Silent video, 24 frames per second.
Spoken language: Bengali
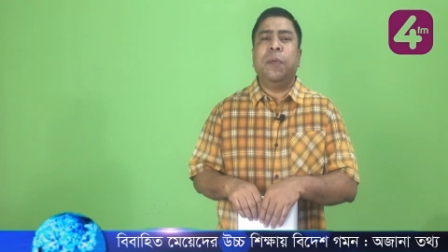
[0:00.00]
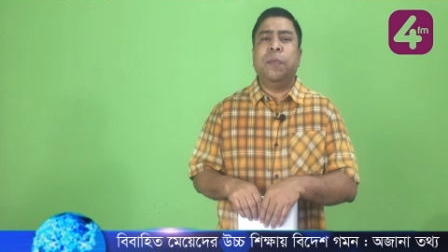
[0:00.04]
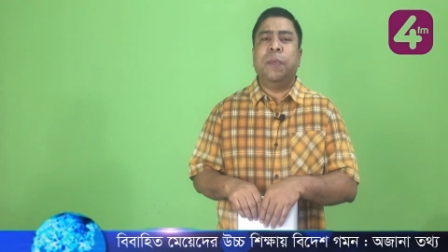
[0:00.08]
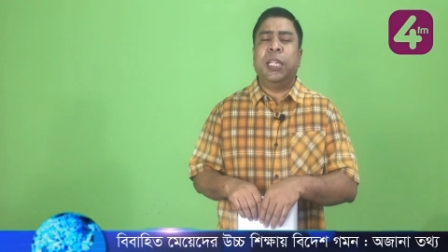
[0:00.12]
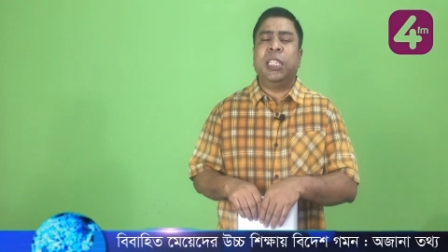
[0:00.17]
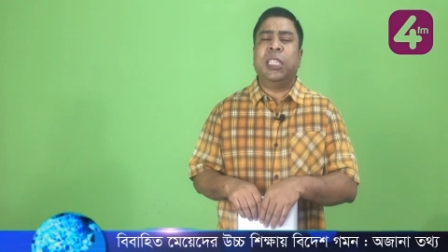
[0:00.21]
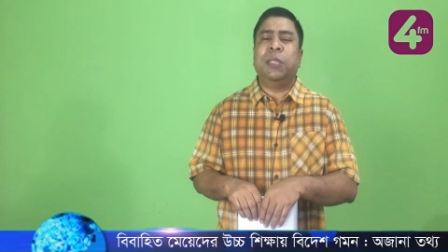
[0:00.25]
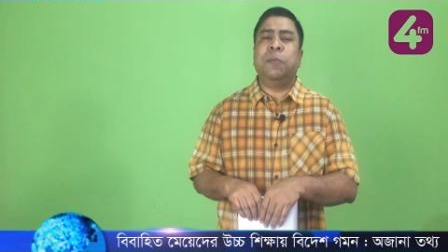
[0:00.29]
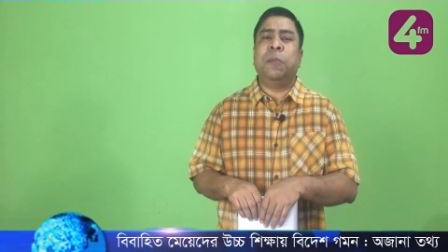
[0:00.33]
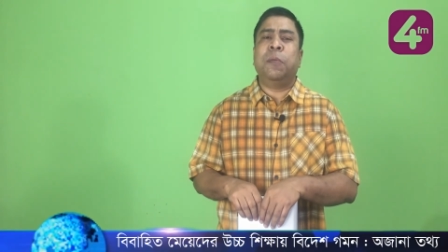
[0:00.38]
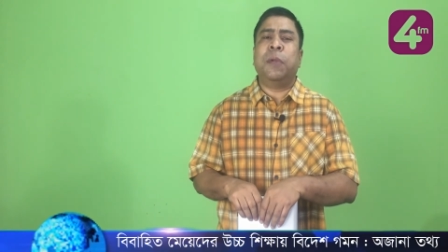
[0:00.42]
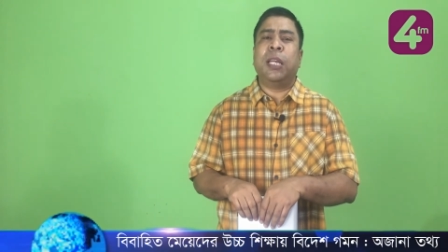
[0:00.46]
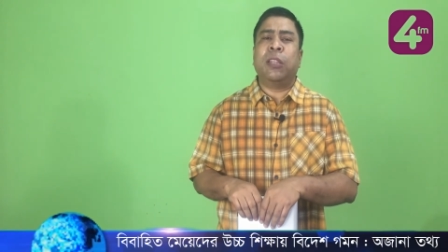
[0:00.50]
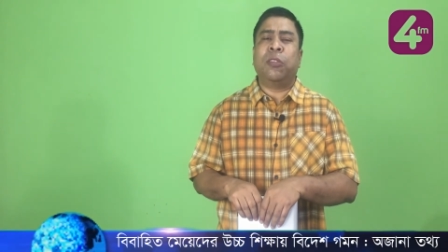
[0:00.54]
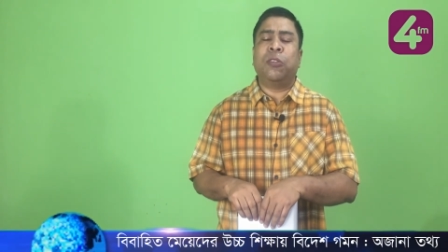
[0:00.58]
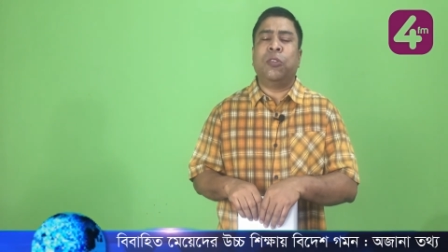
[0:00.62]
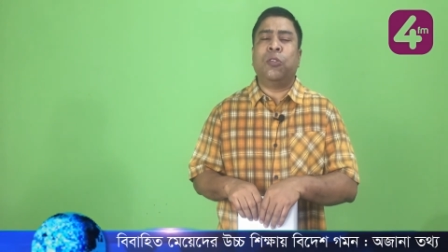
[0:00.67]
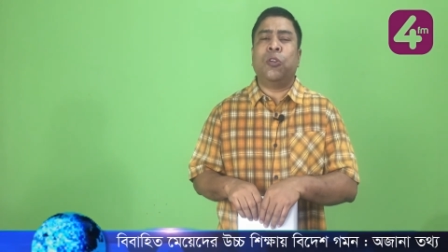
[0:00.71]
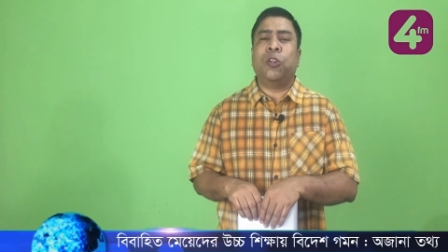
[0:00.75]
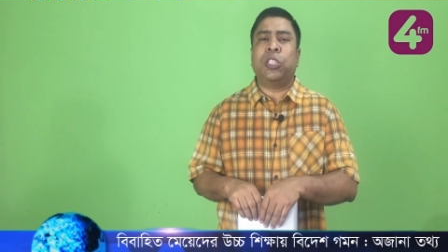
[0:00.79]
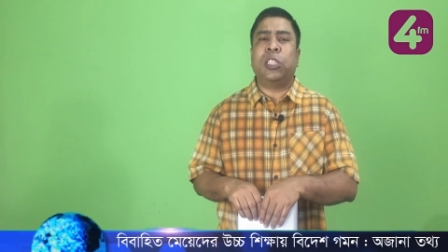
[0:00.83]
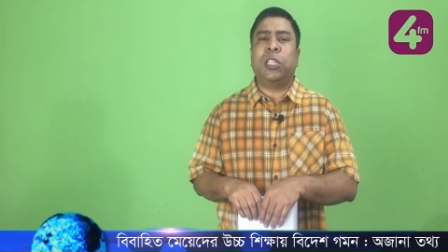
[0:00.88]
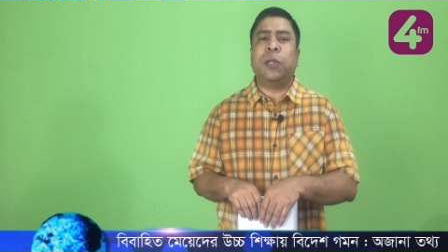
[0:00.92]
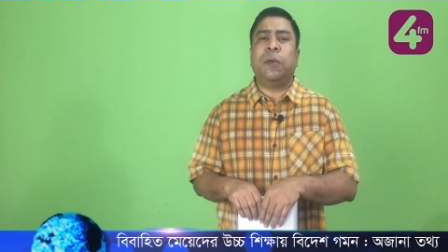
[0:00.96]
ম্যাক্সিমাম রাত
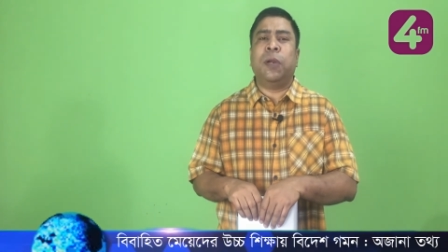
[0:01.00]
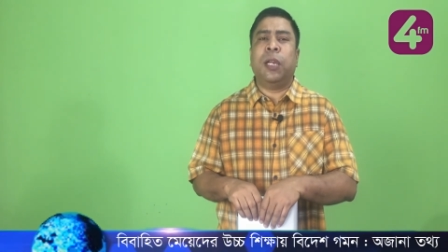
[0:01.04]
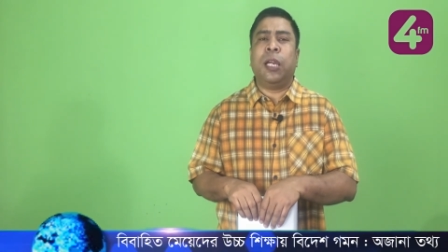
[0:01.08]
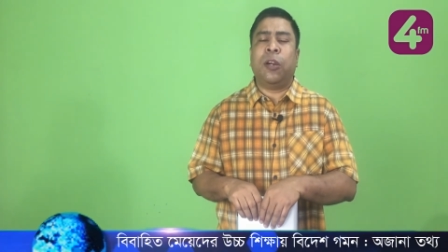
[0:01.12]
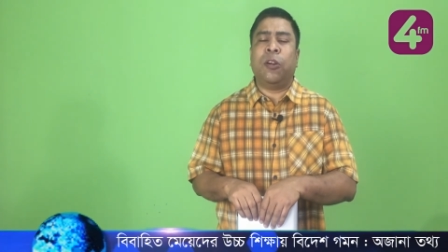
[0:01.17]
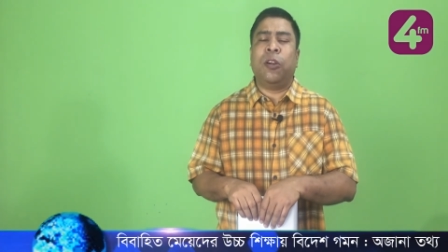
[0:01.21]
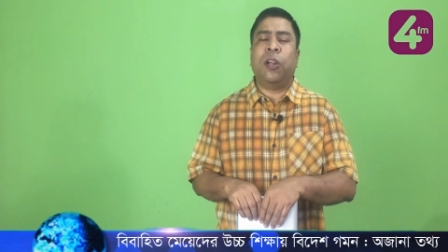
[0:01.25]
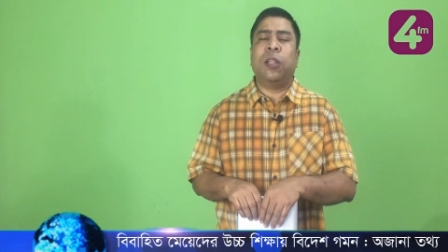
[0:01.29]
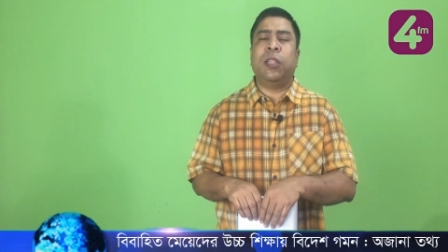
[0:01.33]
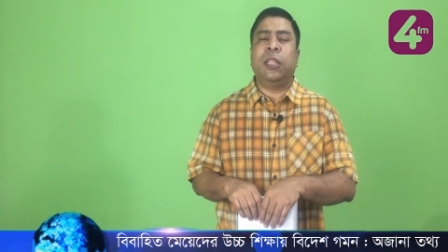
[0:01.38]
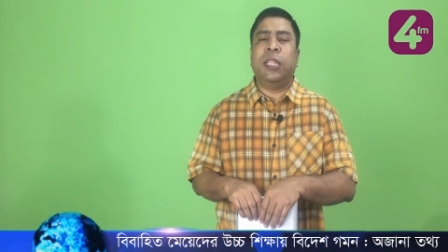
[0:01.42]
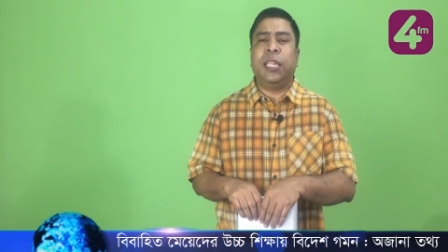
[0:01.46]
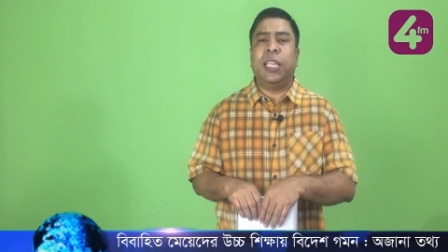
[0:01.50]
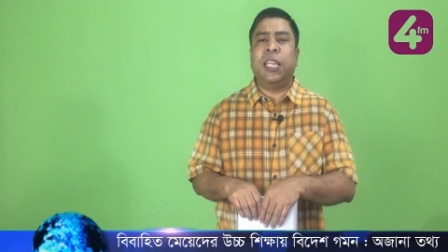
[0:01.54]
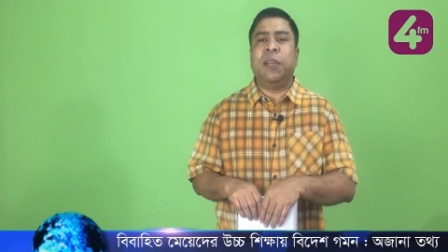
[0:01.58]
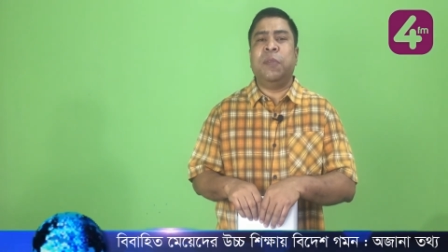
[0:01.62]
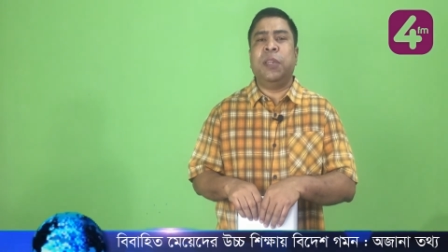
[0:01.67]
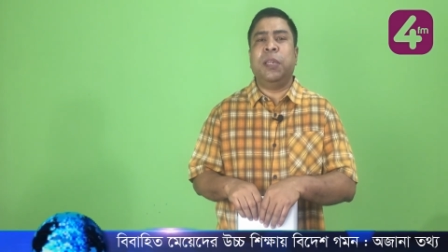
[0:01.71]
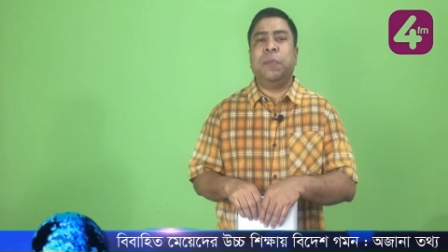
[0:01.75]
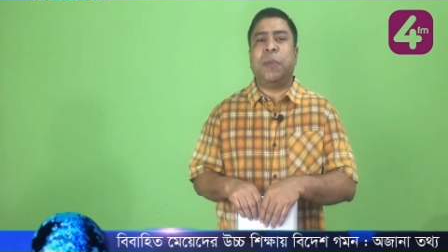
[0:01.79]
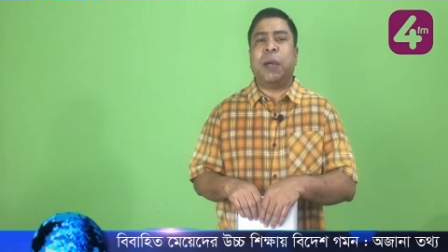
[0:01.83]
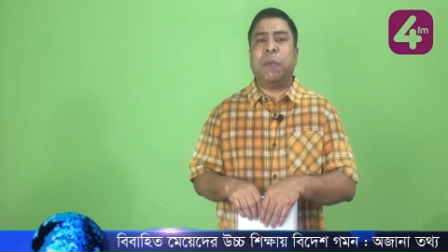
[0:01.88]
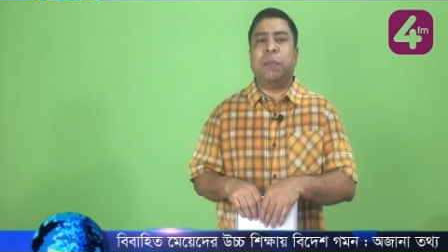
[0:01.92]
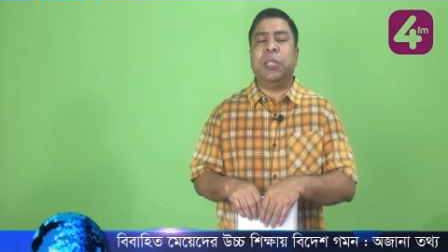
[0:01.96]
দশটা এগারোটার দিকে
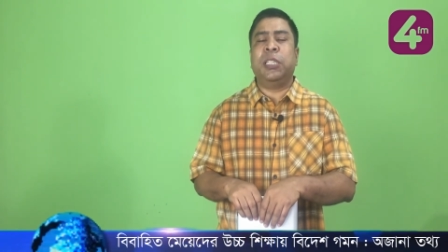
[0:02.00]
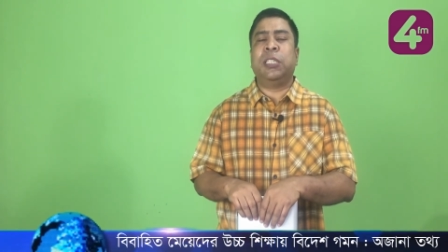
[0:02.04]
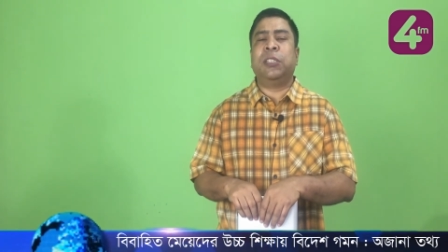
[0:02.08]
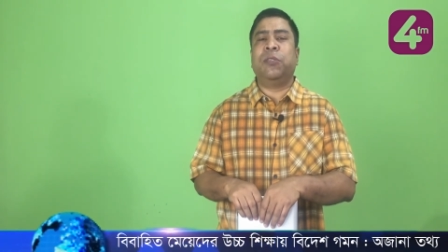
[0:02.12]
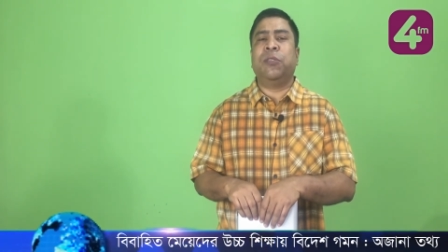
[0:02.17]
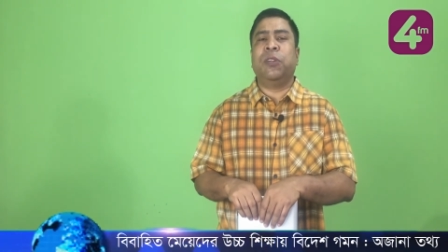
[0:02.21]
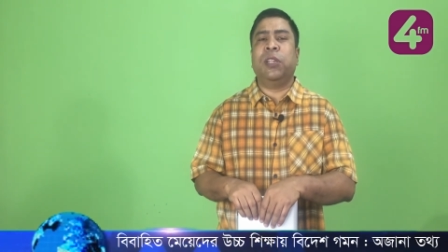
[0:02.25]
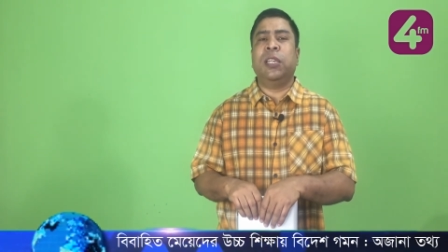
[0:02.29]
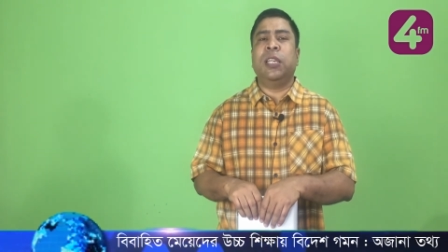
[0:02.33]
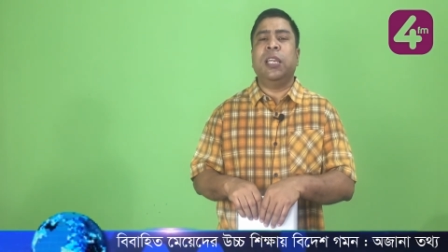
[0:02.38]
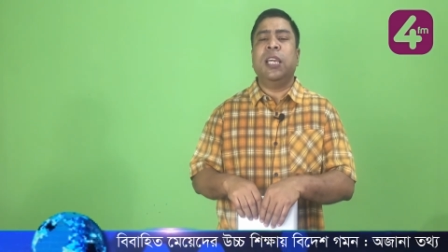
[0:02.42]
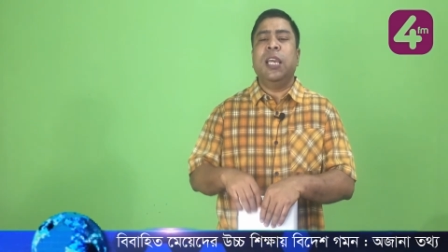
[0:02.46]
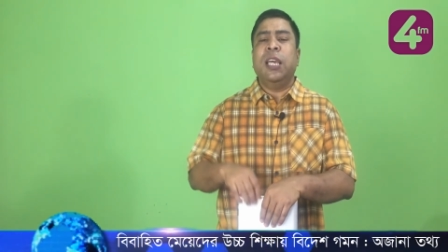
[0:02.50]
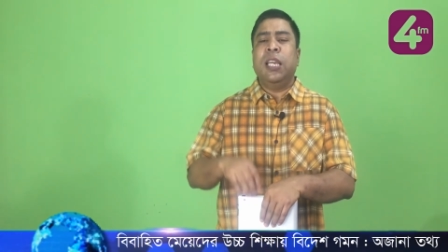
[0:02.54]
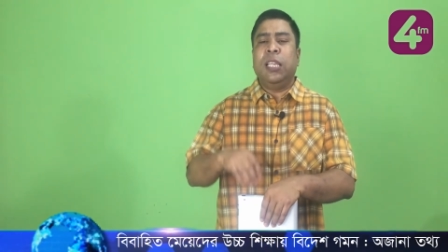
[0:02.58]
আমি পাবলিশ করি